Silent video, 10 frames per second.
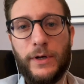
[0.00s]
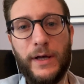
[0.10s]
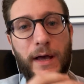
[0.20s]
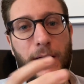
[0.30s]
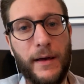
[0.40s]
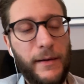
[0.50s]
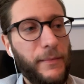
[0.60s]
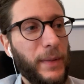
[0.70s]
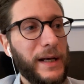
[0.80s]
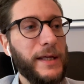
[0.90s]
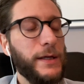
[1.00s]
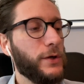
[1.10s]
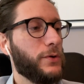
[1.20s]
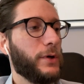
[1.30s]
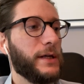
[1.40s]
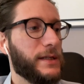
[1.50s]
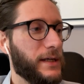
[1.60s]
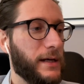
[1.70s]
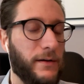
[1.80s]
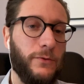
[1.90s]
eh, maligno, che
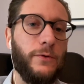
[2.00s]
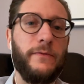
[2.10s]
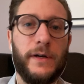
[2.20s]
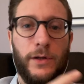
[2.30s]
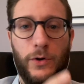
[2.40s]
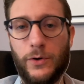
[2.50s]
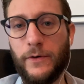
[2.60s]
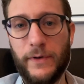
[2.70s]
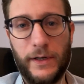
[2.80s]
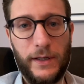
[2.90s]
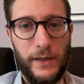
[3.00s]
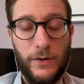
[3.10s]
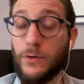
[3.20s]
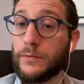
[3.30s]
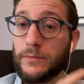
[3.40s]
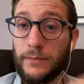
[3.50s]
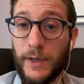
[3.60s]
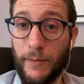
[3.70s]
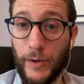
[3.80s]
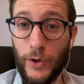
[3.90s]
sia overt, covert eh, o
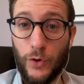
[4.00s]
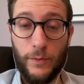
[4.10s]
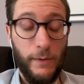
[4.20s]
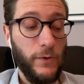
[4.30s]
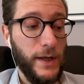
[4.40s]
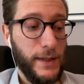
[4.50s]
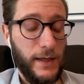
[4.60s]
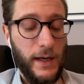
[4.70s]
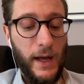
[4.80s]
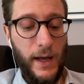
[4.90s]
chiamatelo come volete,